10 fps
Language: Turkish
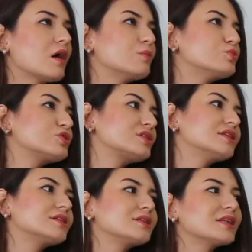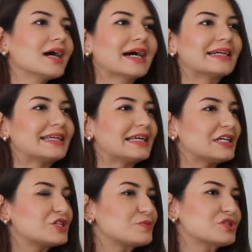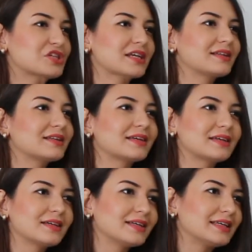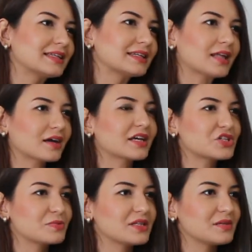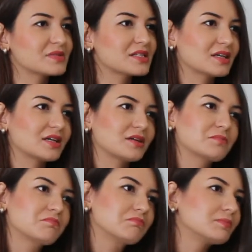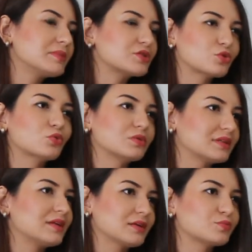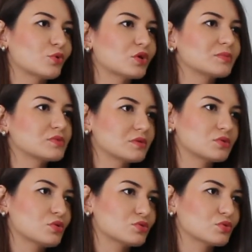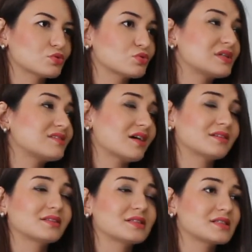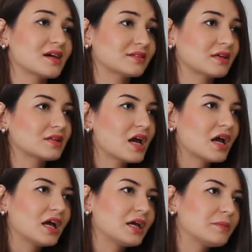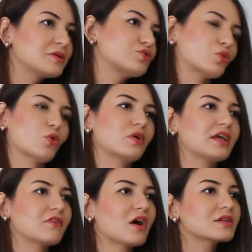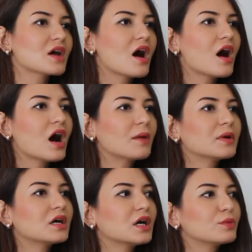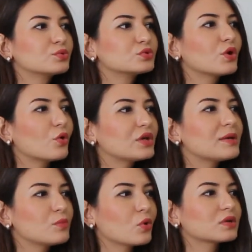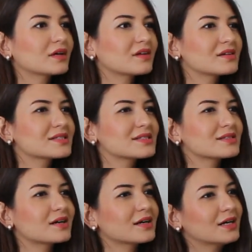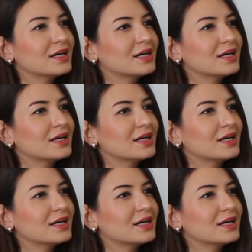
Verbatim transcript: hamur işlerinin hani hiçbir şekilde e, yanından geçmediğimiz e, birçok diyet programı söz konusu. İnternette de zaten e, birçok örneği var. Ama burada önemli olan aslında